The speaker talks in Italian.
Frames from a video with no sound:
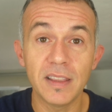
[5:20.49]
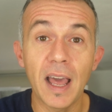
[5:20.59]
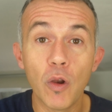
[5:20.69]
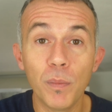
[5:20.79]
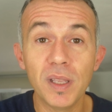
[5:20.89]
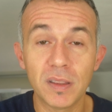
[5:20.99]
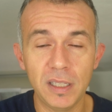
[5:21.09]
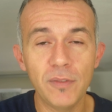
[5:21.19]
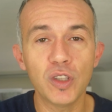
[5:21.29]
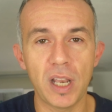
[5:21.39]

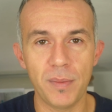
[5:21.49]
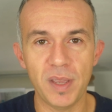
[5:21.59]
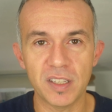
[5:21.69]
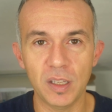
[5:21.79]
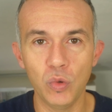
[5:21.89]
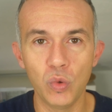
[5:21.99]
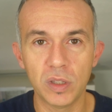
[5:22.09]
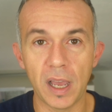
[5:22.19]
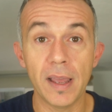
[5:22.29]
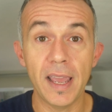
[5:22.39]
dall'obiettivo della mia
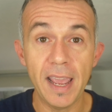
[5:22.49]
seduta